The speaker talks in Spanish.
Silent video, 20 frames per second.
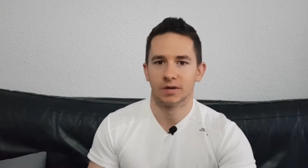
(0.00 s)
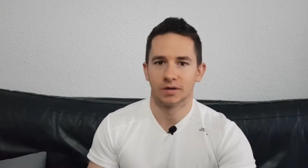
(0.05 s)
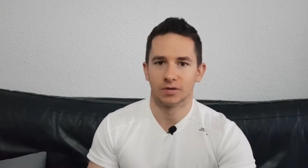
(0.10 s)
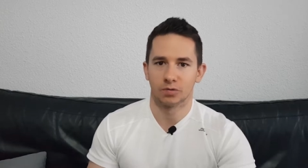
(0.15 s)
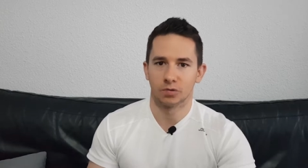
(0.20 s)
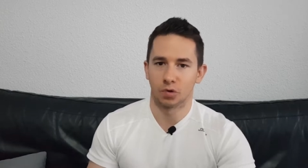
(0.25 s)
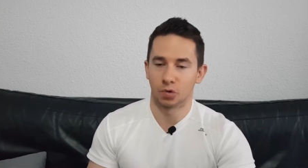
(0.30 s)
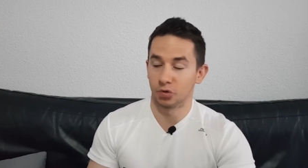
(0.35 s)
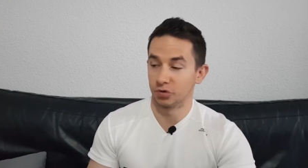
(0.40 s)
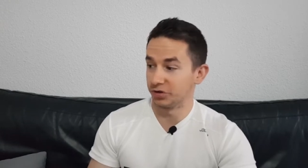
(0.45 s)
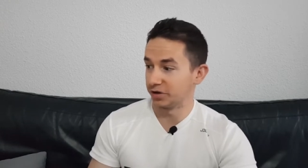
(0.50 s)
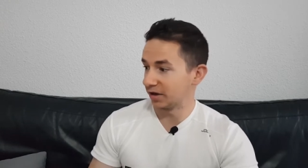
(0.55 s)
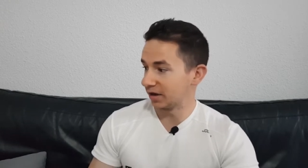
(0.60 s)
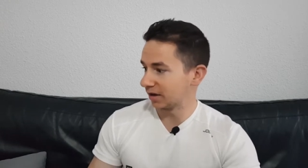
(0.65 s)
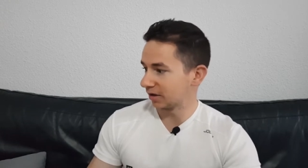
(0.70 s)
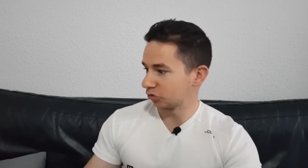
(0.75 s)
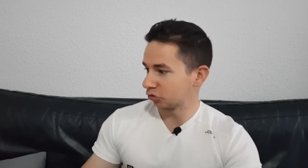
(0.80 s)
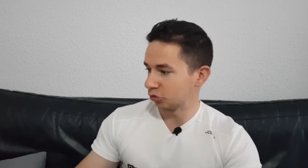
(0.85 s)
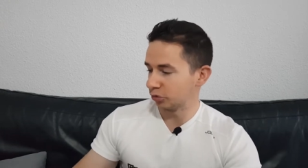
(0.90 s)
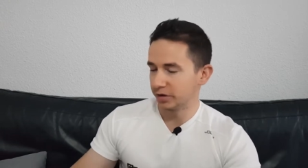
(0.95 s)
Luego
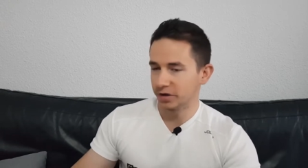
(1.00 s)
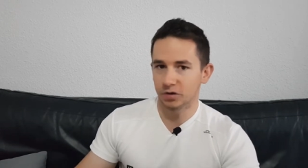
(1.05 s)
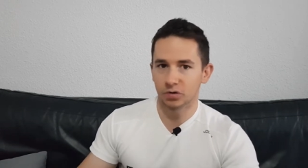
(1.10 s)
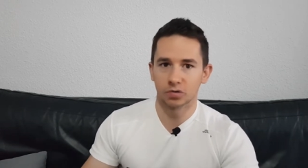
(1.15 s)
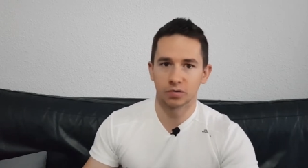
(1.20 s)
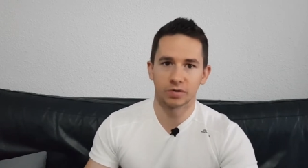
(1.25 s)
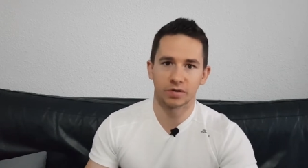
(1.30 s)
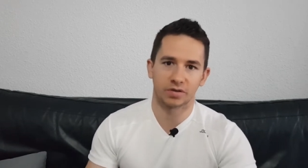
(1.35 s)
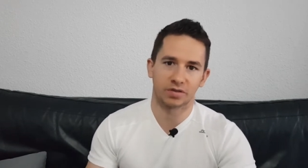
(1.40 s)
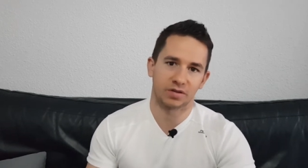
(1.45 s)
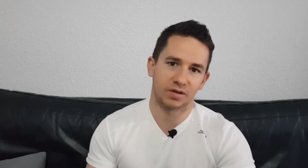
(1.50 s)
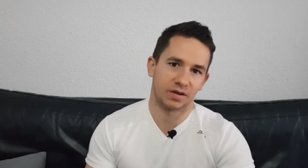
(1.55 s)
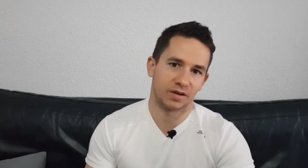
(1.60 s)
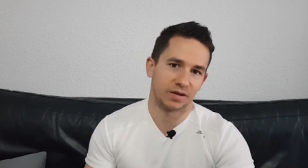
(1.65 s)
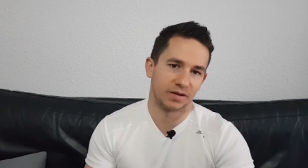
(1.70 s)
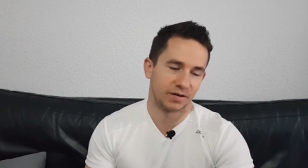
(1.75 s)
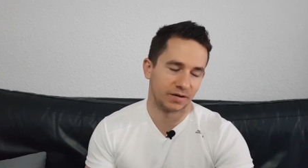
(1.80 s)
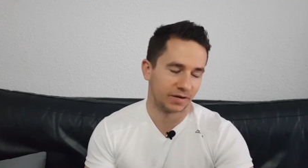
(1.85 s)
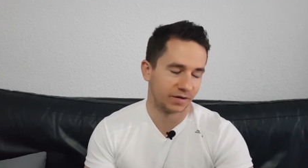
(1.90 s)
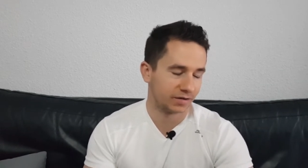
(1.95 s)
llega su hijo y
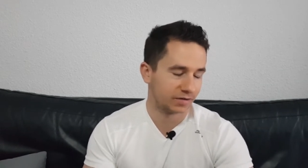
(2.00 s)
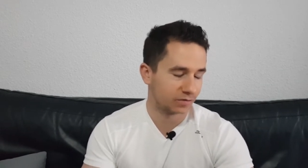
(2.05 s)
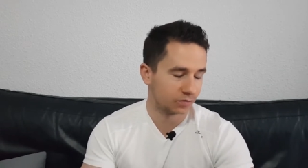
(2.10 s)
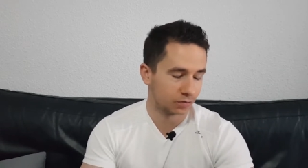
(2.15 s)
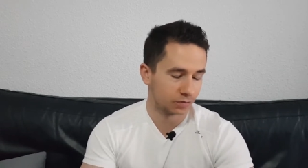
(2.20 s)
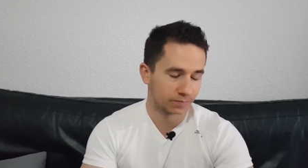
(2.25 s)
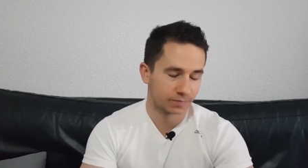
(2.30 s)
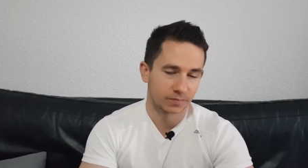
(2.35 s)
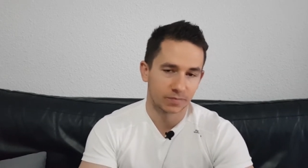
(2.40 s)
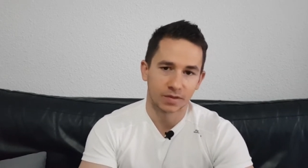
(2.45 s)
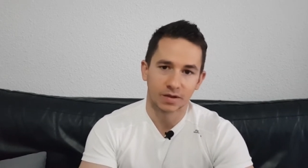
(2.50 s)
dice, niño,